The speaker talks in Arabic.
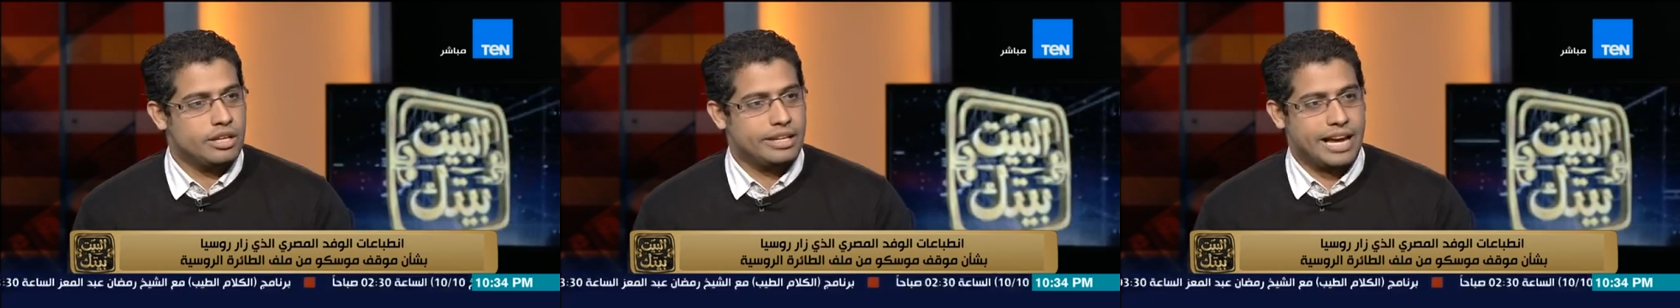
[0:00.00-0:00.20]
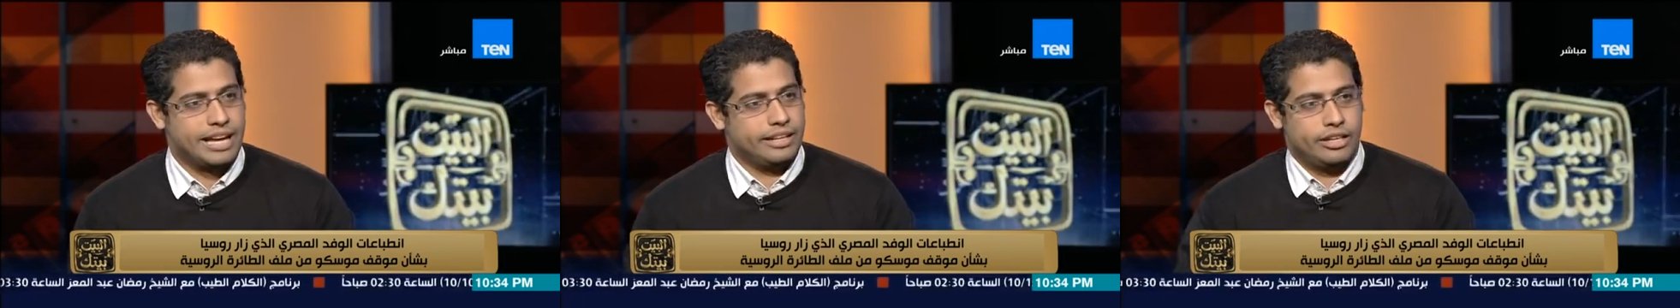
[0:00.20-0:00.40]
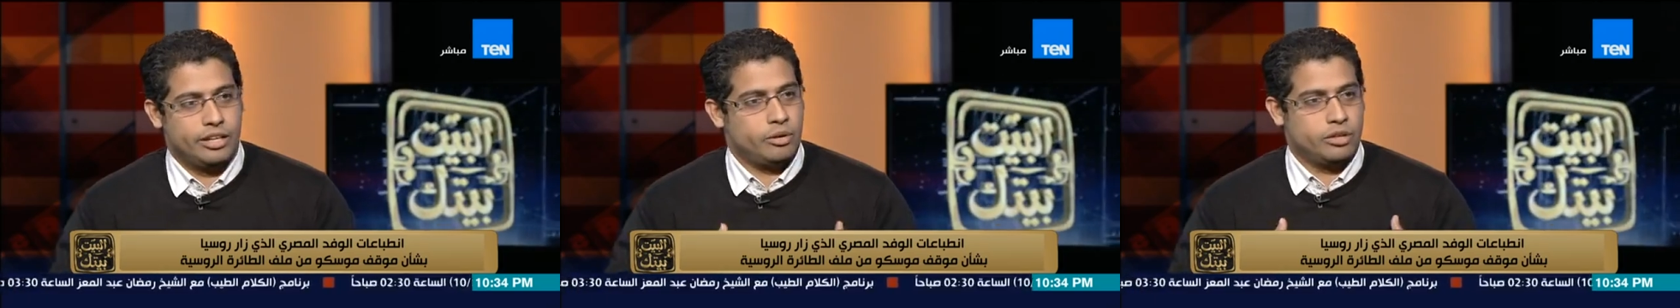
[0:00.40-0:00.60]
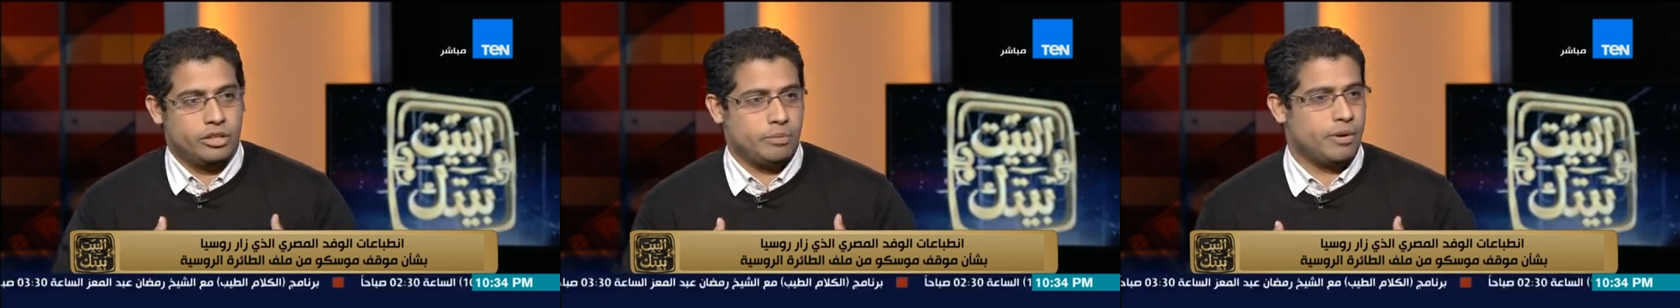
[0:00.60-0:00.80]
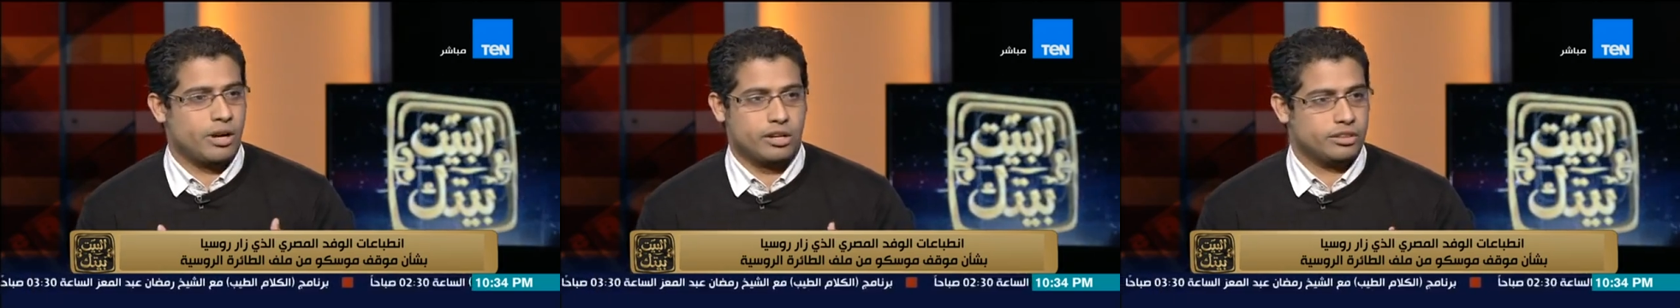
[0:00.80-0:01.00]
يعني
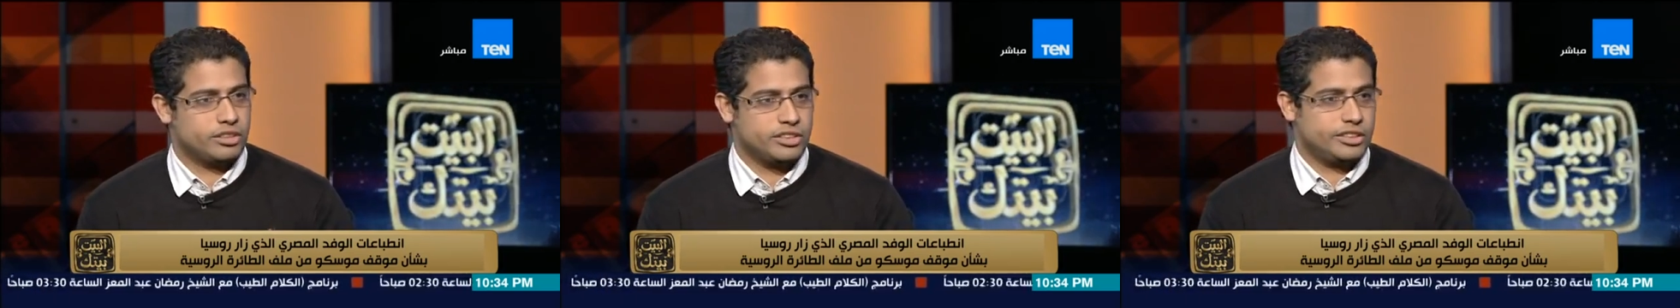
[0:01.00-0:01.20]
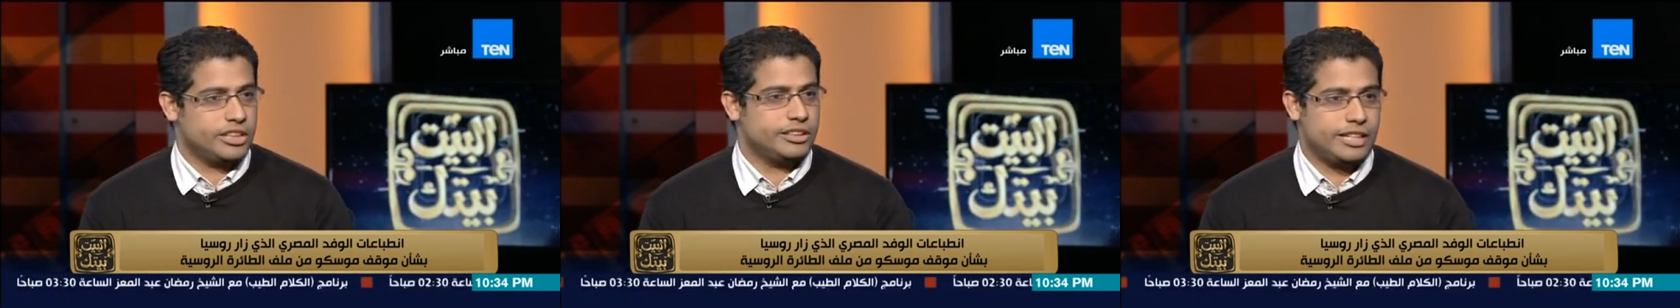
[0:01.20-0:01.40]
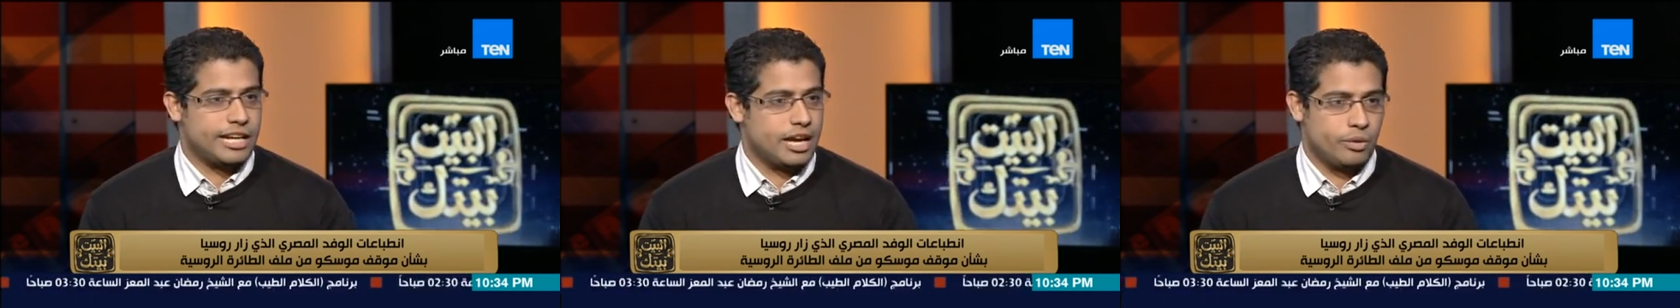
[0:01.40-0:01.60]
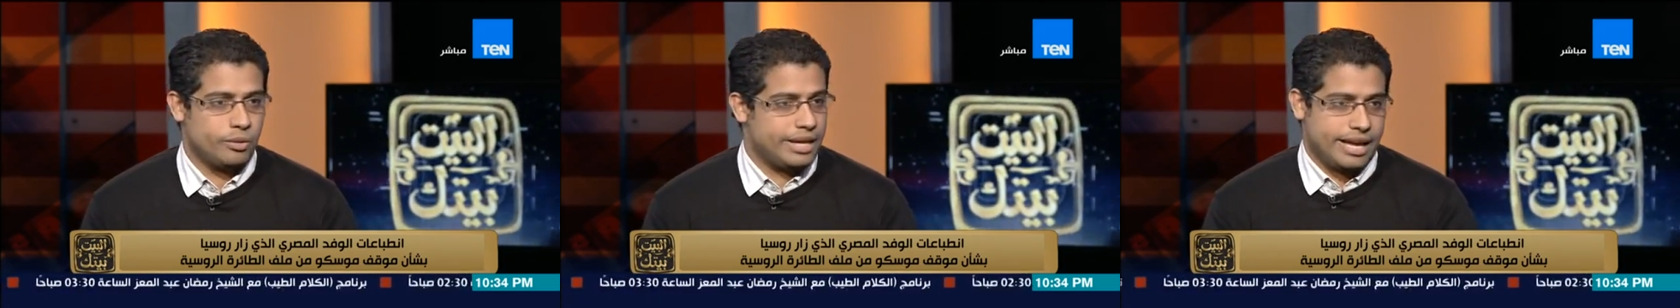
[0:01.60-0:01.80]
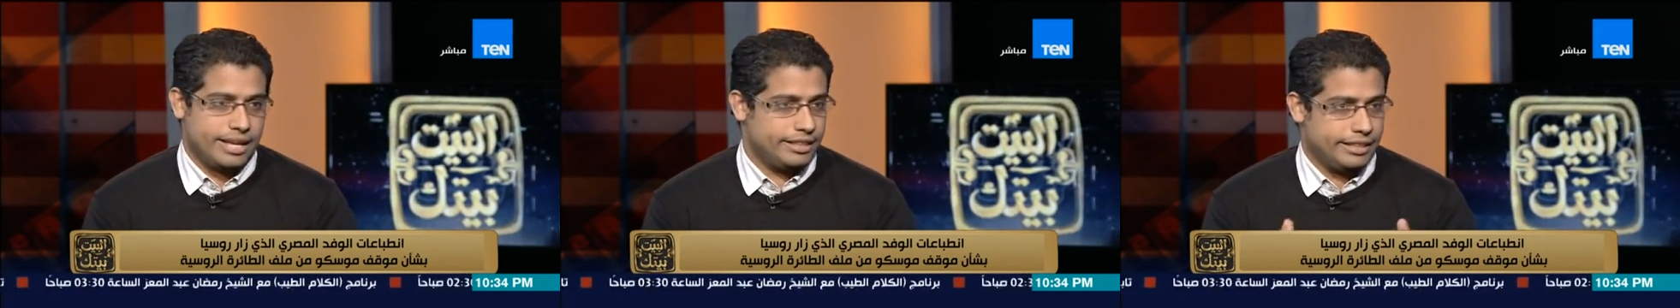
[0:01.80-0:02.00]
يبرد الصدر او
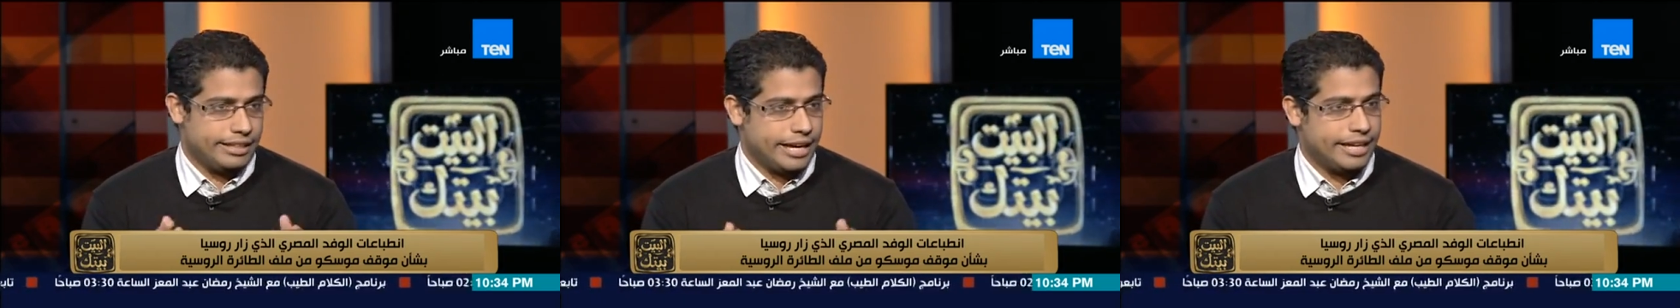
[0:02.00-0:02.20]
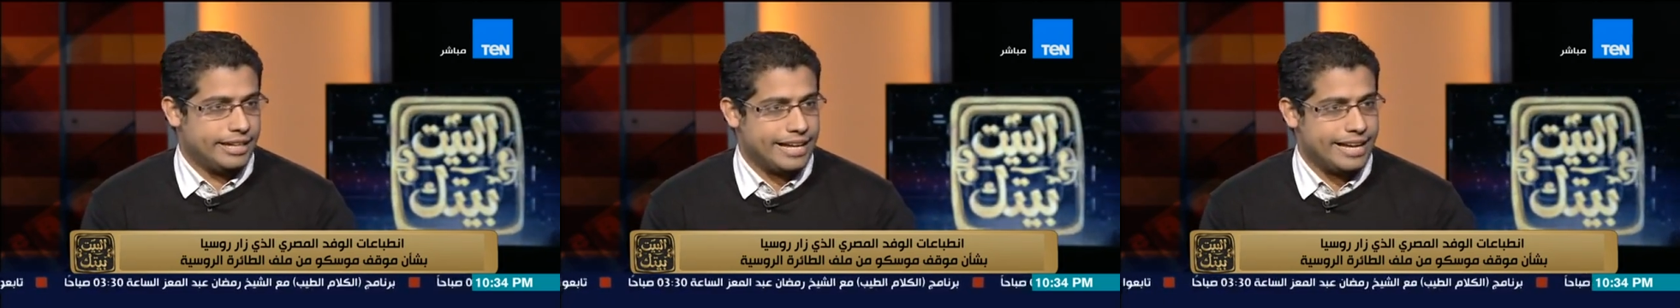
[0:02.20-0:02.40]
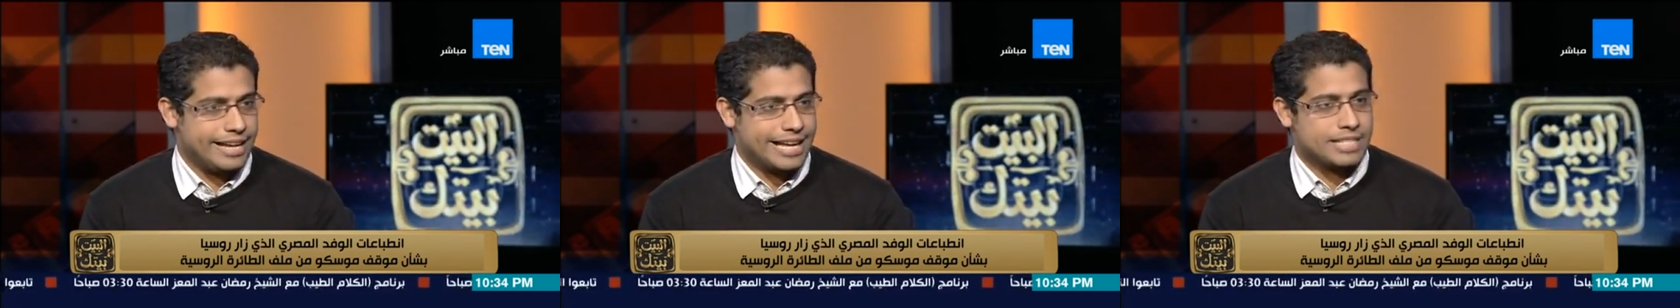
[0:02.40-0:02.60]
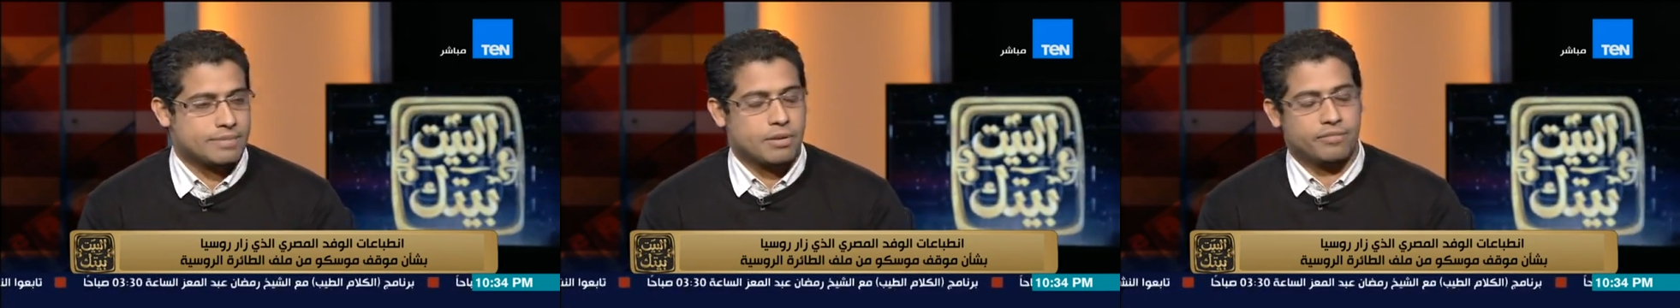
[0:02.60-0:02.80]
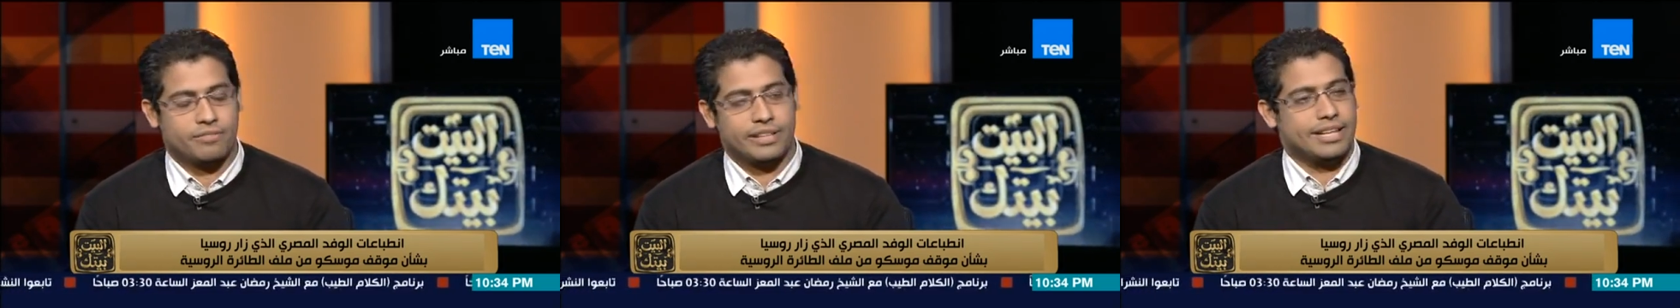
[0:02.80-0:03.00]
يعني يحل اي
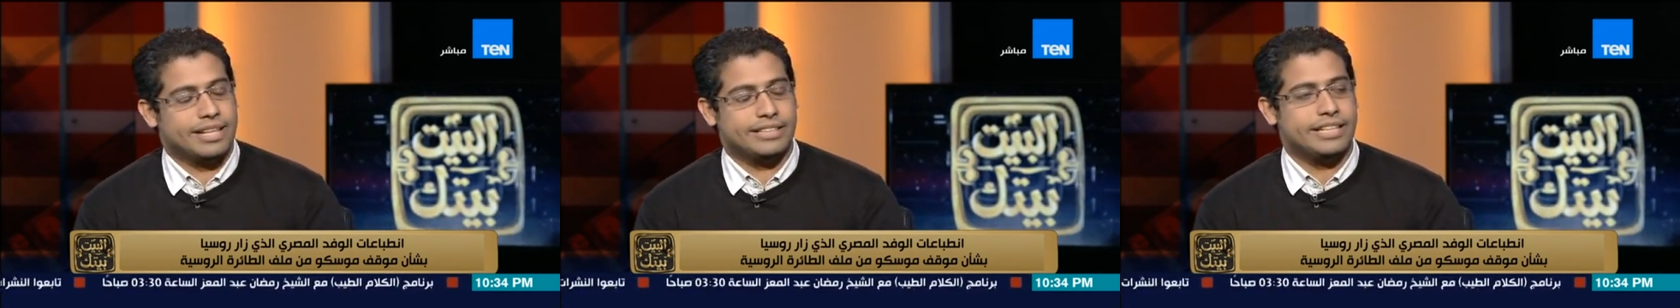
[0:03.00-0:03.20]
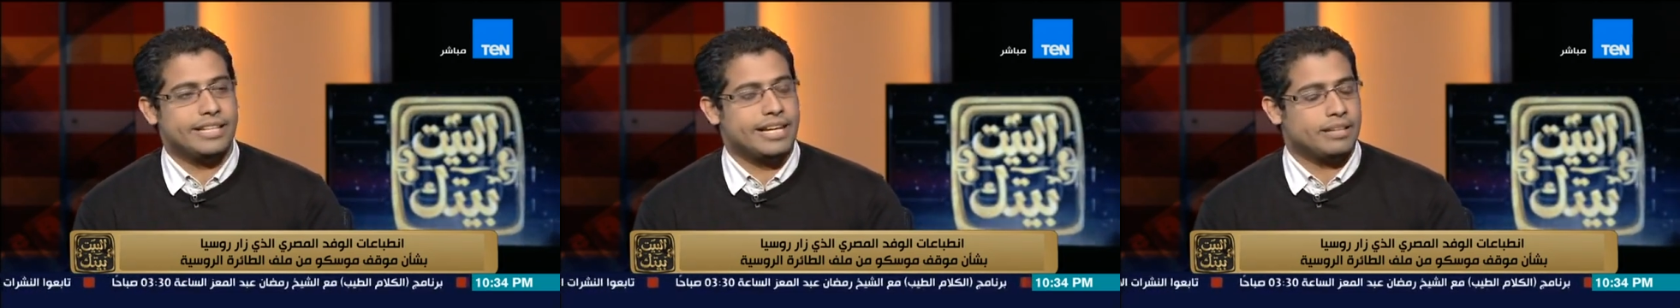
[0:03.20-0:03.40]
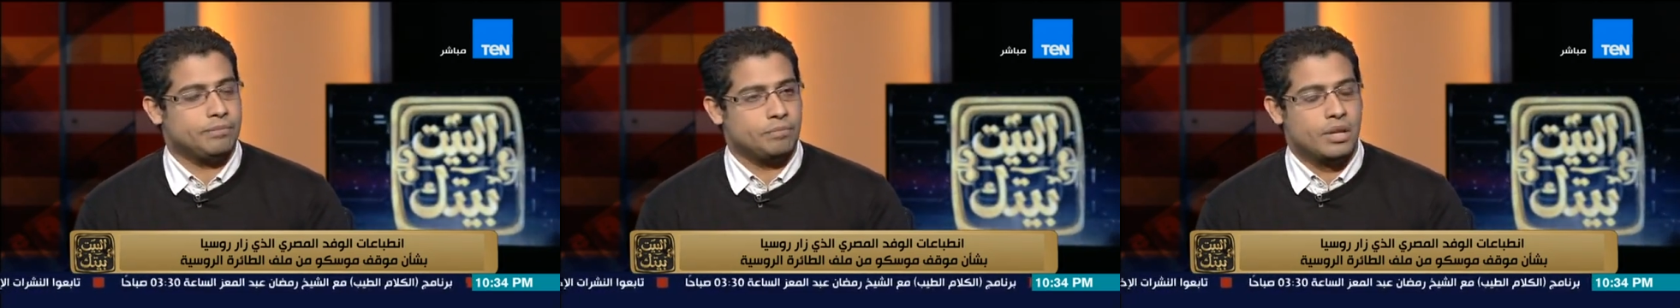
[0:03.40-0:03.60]
ازمه فالنتيجه